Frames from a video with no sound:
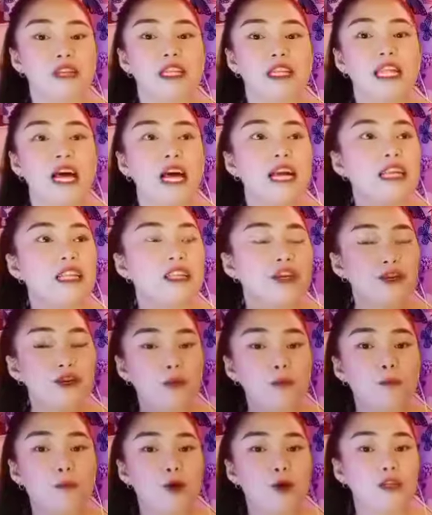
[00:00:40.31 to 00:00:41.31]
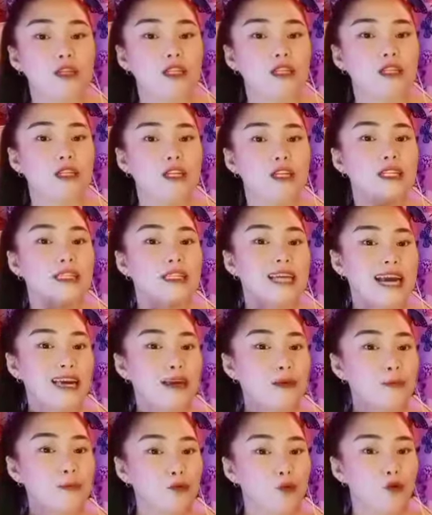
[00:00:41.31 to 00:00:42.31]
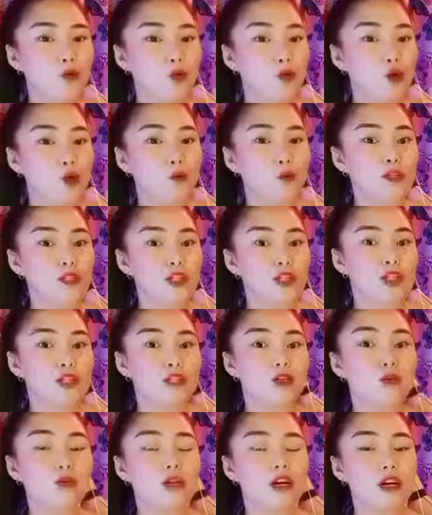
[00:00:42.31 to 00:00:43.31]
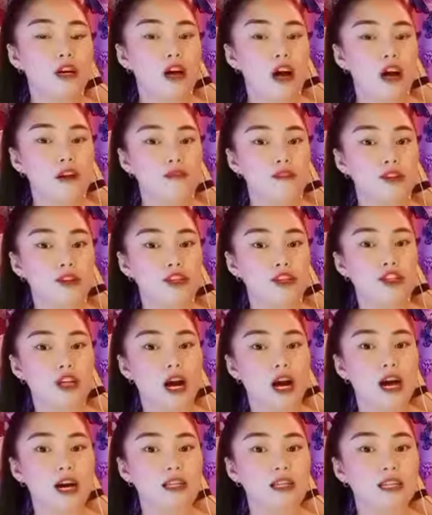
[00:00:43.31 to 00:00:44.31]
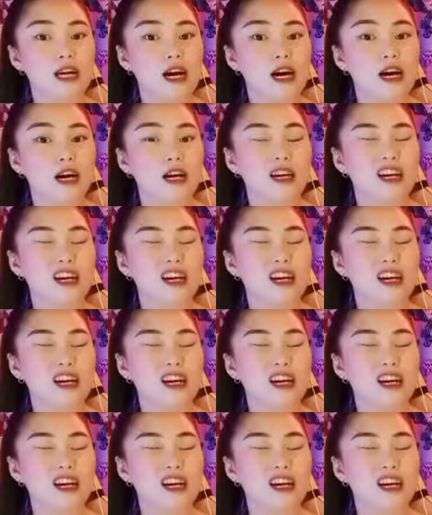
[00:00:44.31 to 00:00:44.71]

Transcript: narinig yung boses is kay Imoko which is yung nag-cover siya ng